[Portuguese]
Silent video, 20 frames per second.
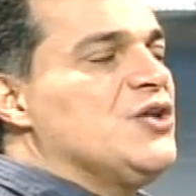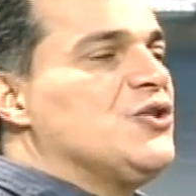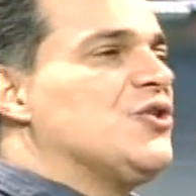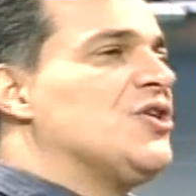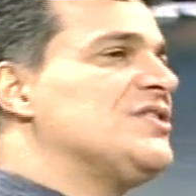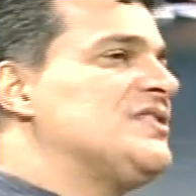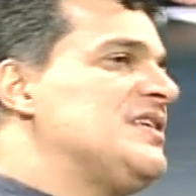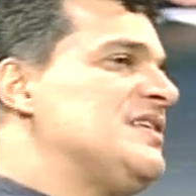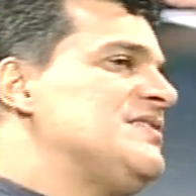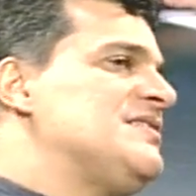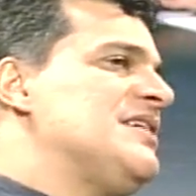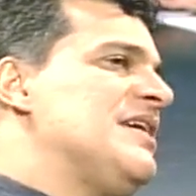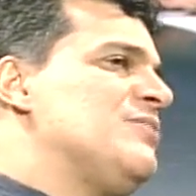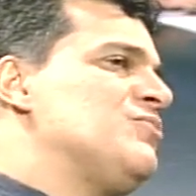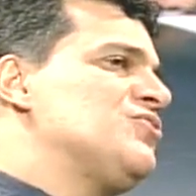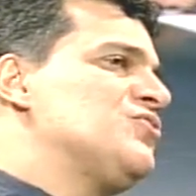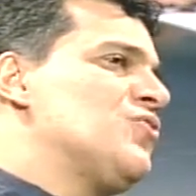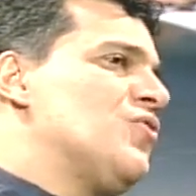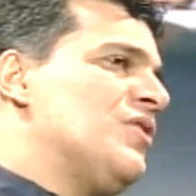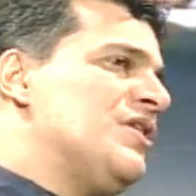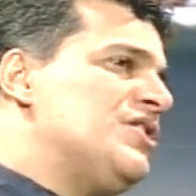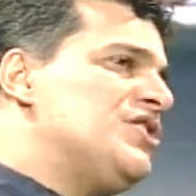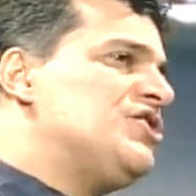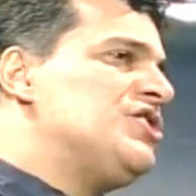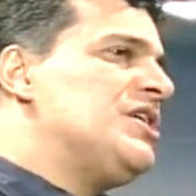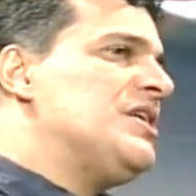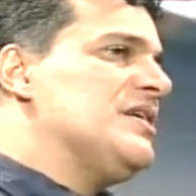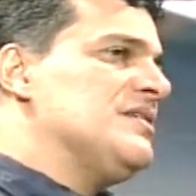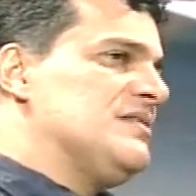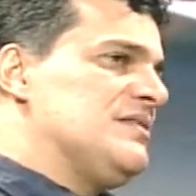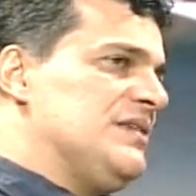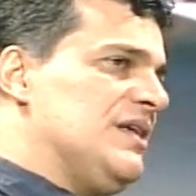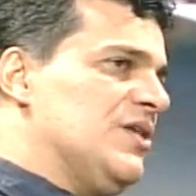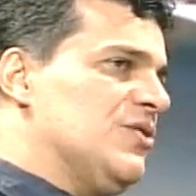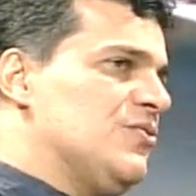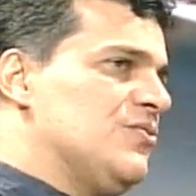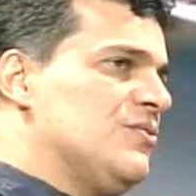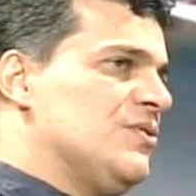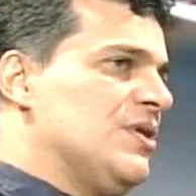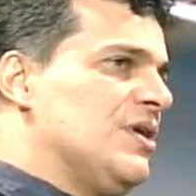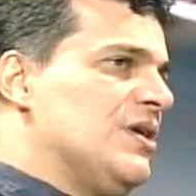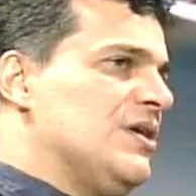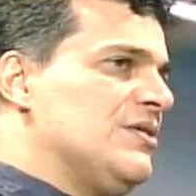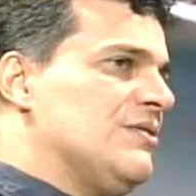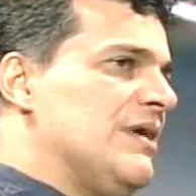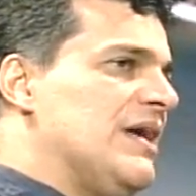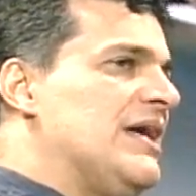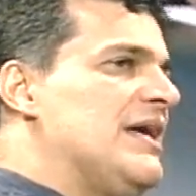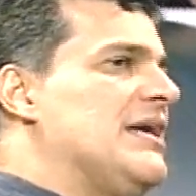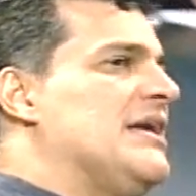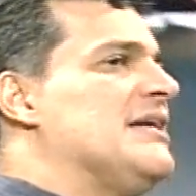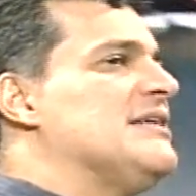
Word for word: Nós quisemos corrigir esse erro. Né?